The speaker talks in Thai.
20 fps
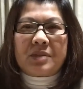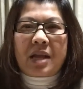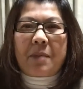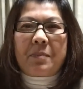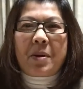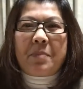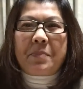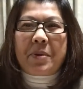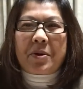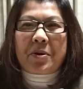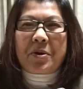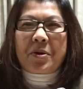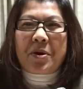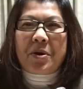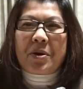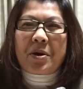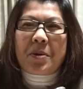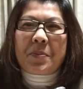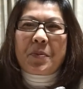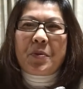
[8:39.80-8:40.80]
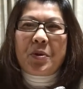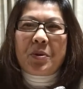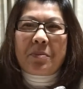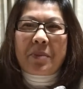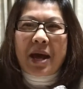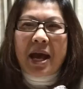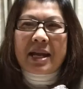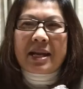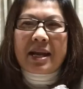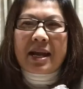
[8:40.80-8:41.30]
กับป้าแป๋วก็ขอขอบคุณ
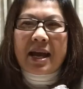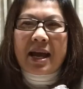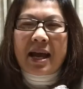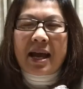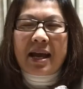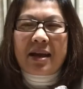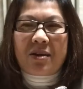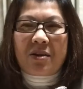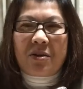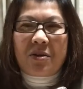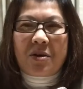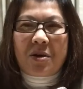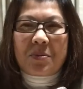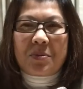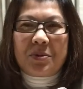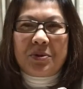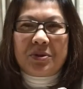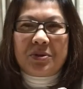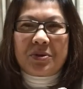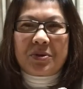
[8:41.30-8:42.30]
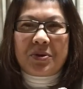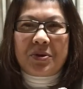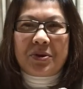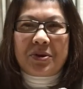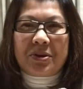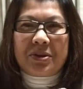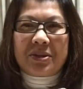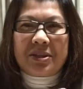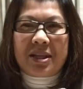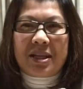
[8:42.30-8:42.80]
มากนะคะ ขอขอบคุณทุกคน
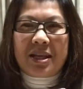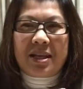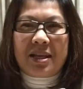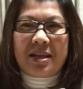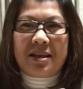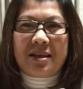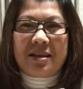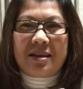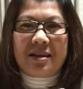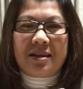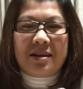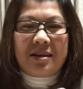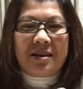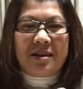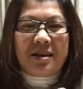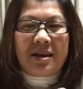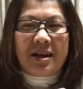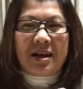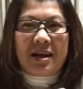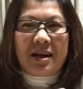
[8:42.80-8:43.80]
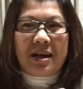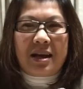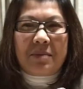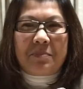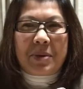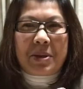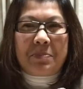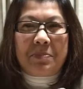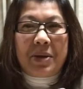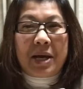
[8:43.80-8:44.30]
ที่ เอ่อ
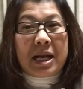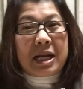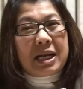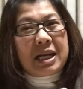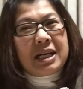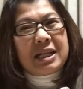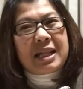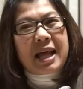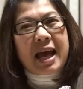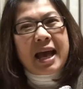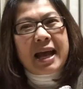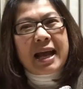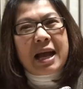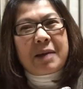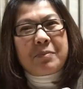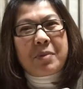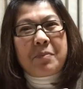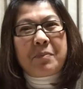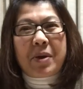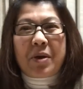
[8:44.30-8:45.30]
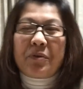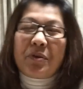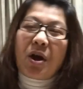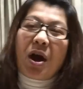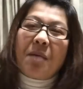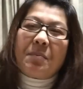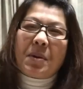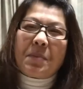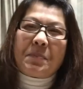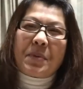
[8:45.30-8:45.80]
เป็นเพื่อนเดินทางกับป้าแป๋ว
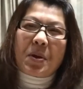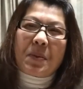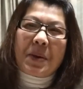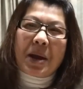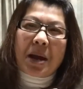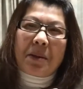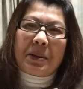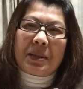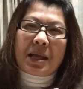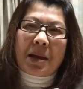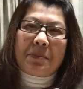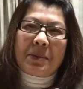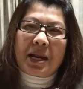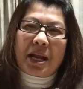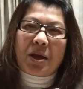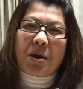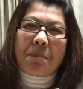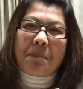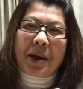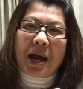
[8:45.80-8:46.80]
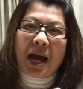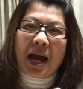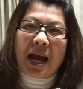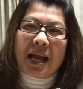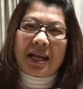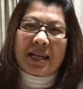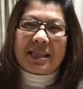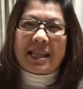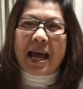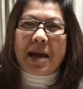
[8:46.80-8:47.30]
เนาะป้าแป๋วพาไปทำอะไรก็ป้า
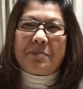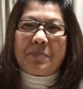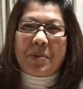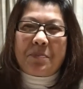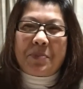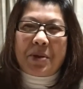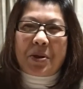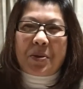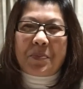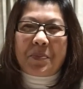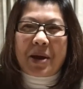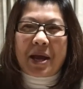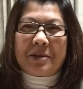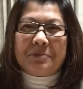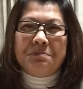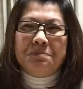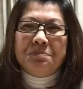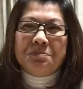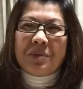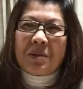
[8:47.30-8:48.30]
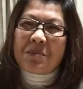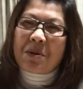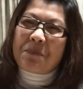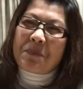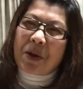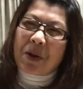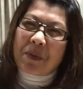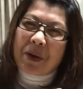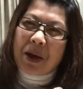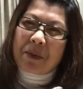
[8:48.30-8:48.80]
จะตามป้าแป๋วไปป้า
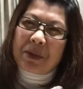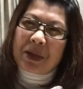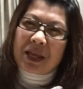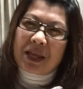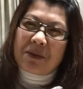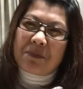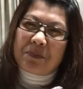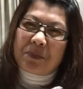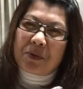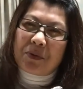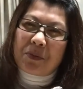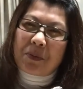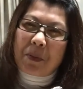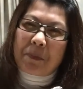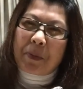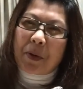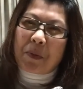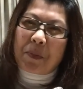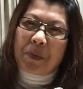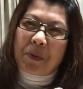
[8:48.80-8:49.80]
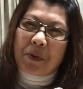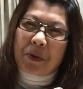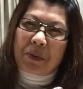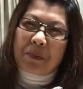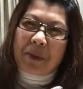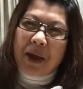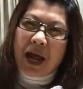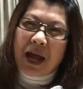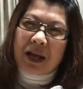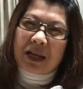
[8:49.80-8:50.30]
แป๋วพาไปกินปูป้าแป๋วพูด
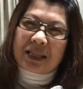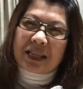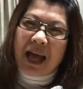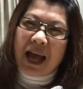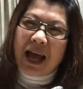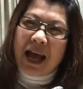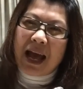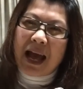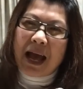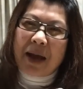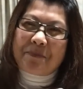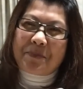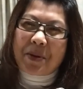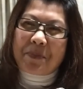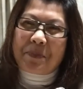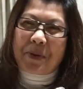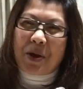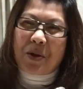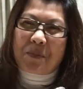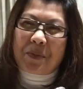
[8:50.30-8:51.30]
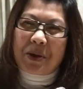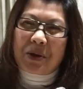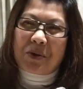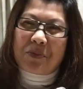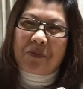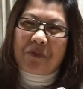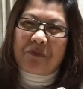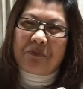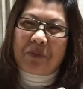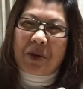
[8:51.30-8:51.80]
มากก็ตามป้าแป๋วไป
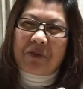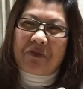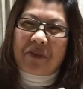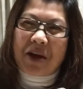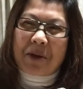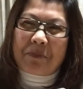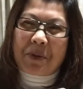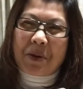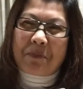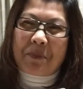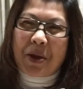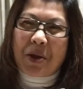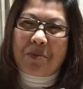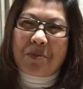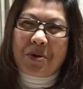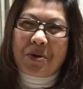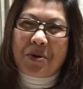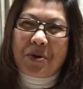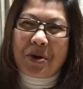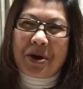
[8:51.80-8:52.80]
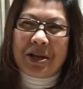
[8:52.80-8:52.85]
ไปฟังป้าแป๋วโม